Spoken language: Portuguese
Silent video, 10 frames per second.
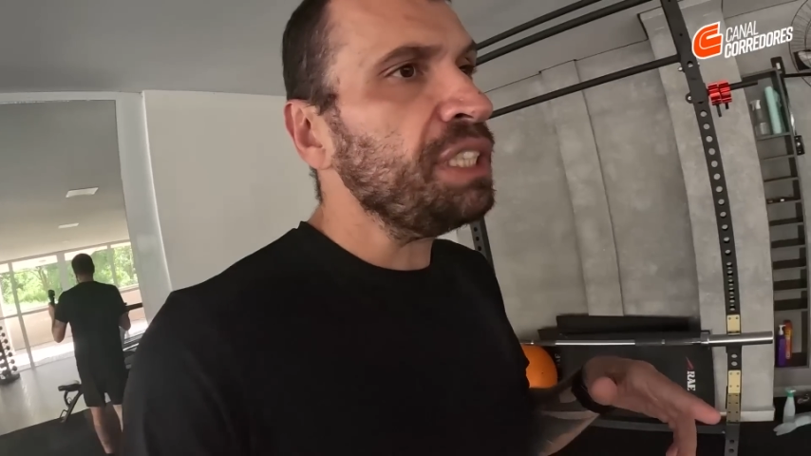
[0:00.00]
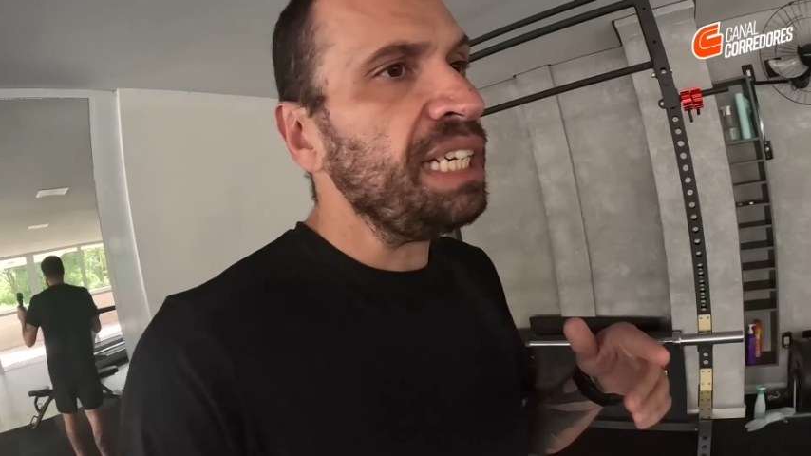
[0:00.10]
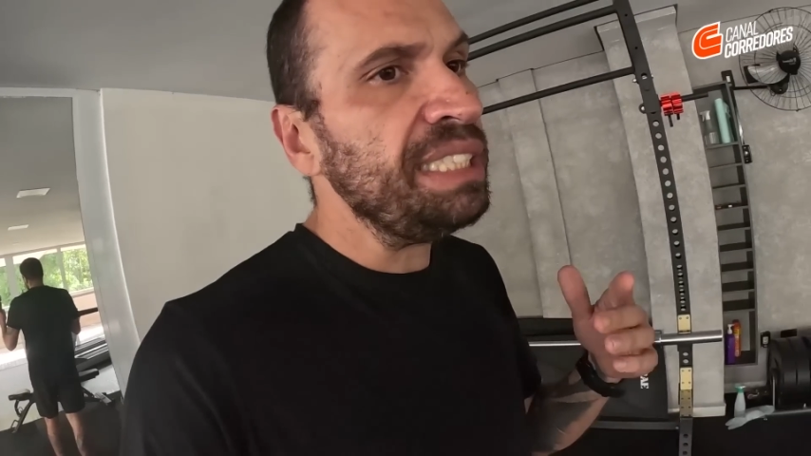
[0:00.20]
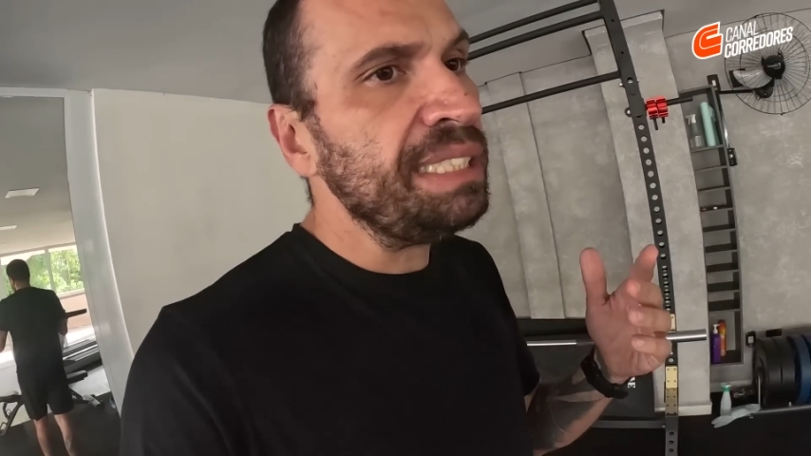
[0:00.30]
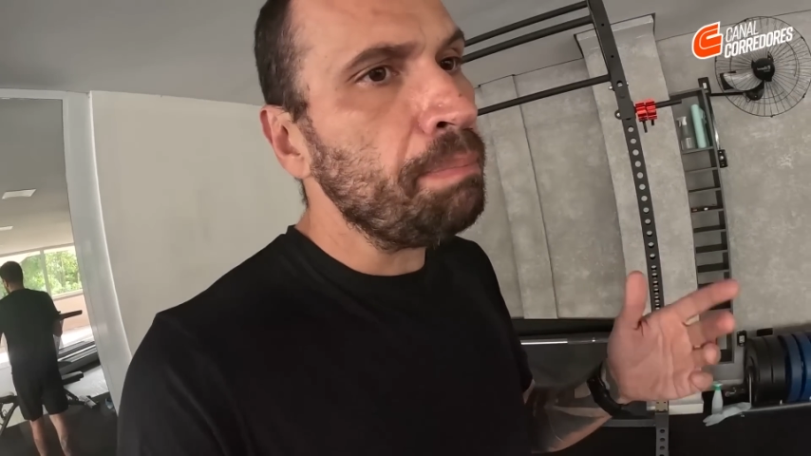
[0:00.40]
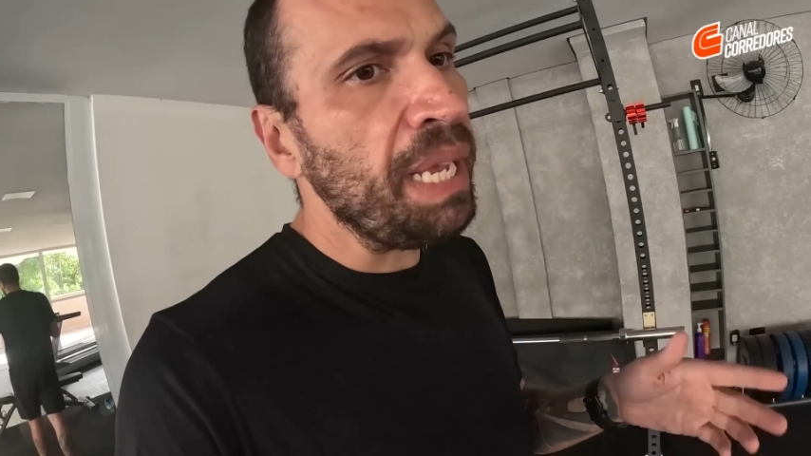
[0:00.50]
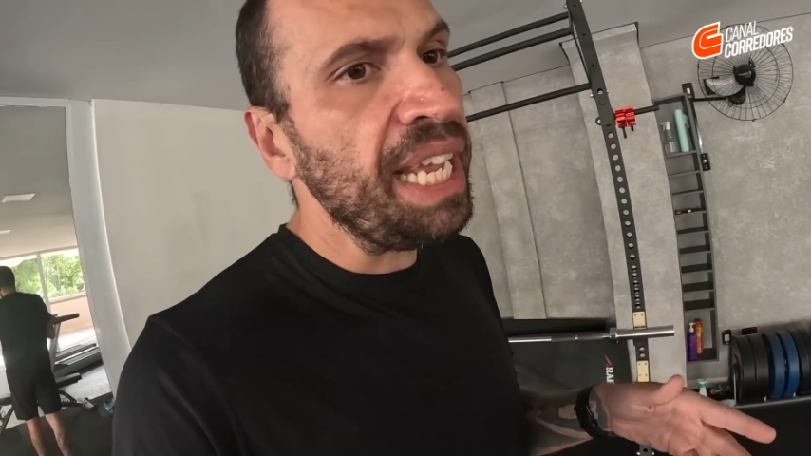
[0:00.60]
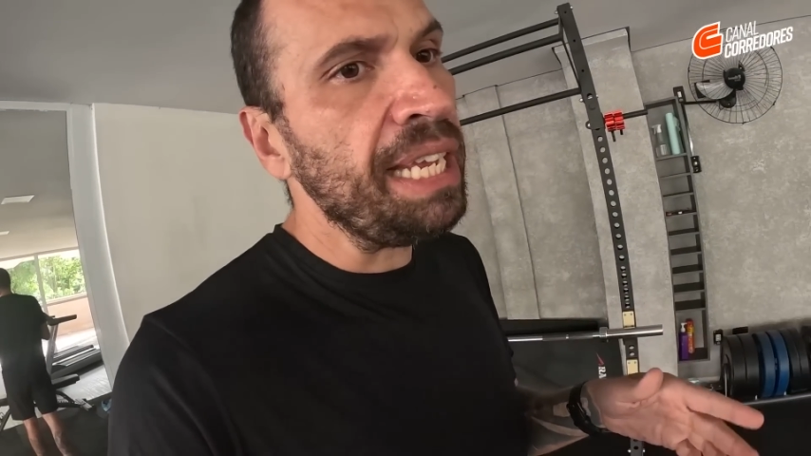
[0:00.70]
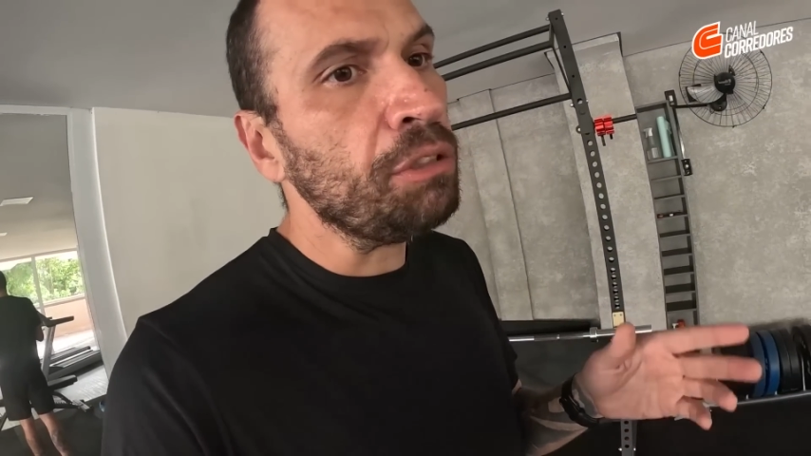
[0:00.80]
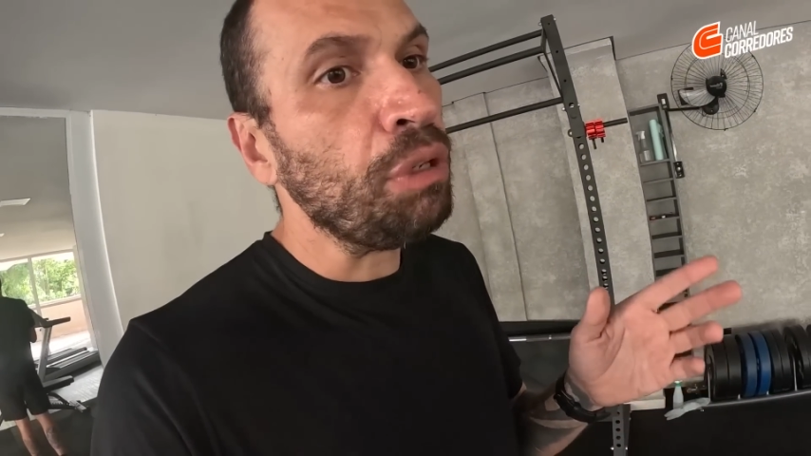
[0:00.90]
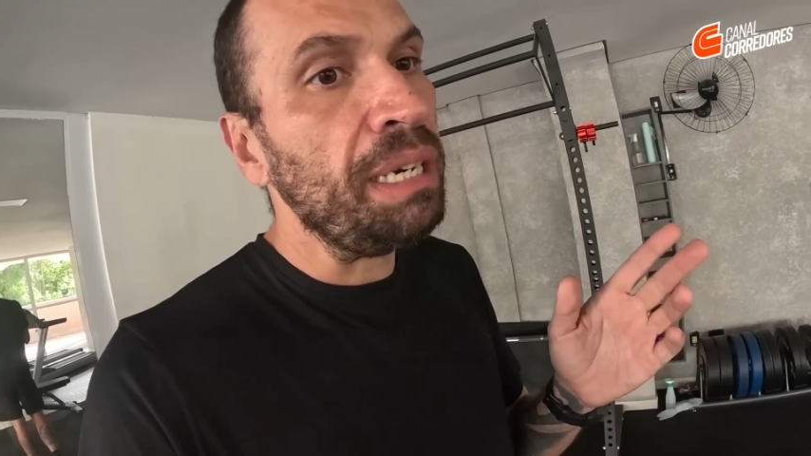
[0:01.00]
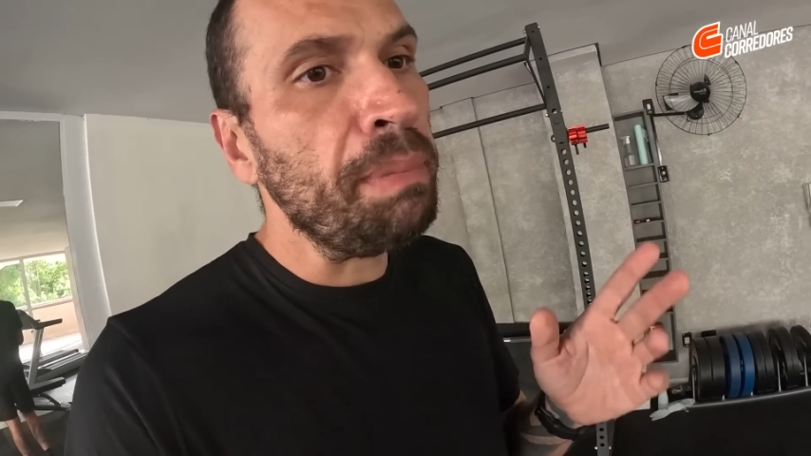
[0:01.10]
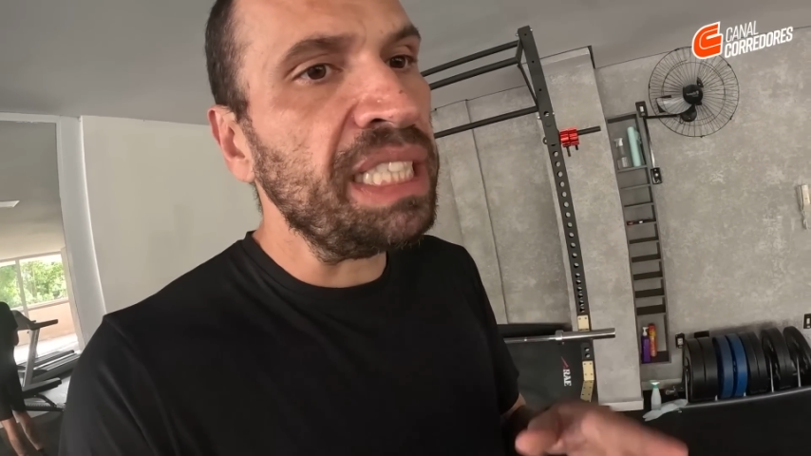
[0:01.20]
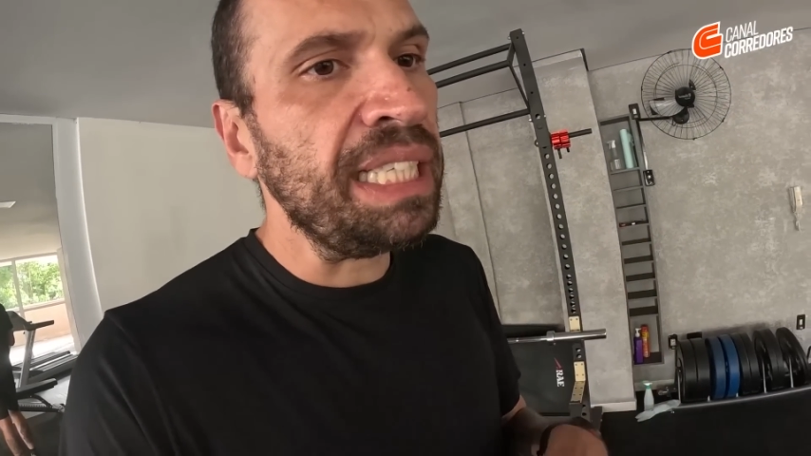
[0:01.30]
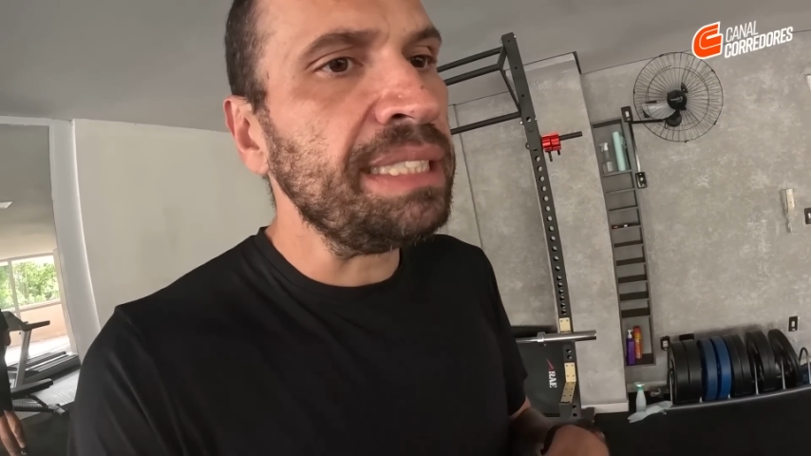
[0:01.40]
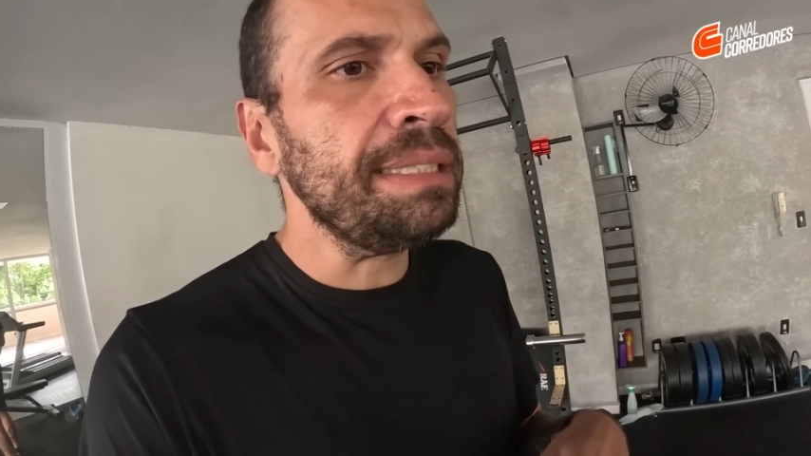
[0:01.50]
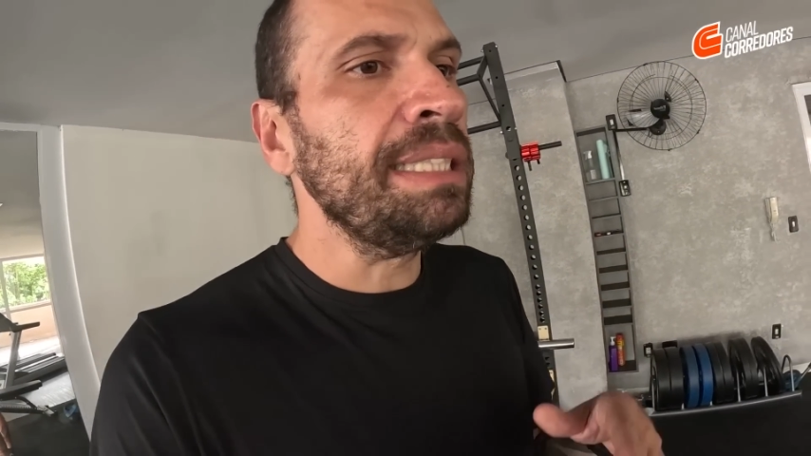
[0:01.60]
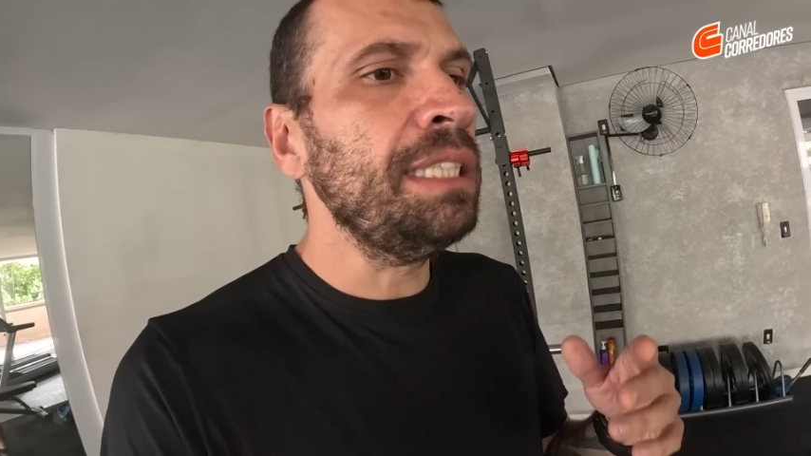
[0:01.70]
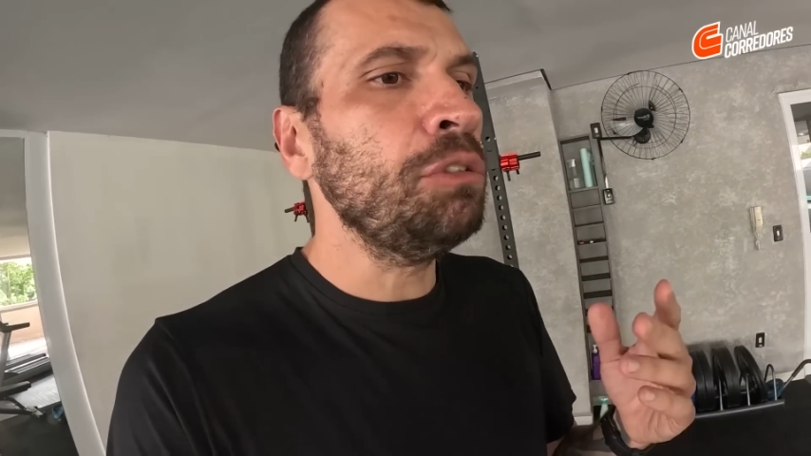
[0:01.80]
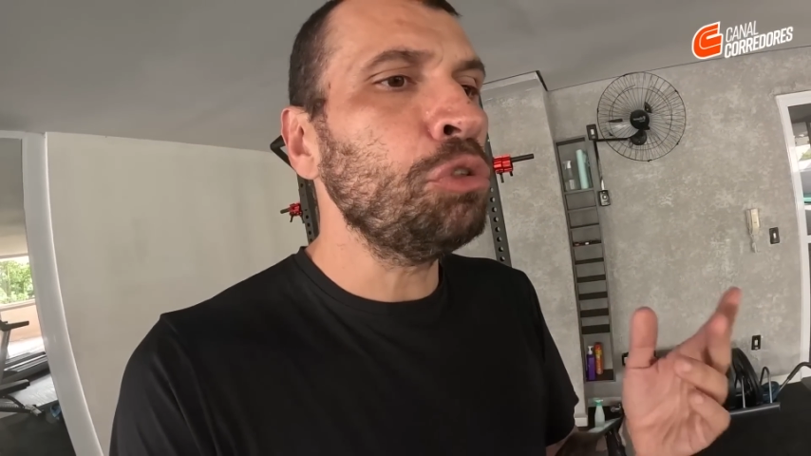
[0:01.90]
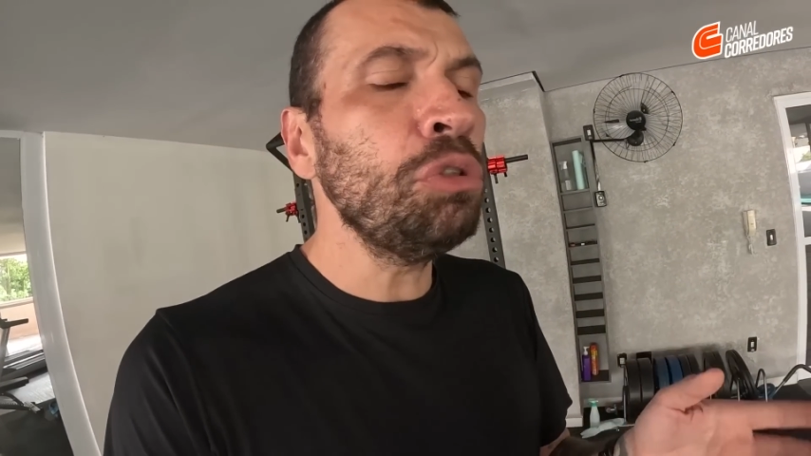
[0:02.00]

fortalecimento, alimentação,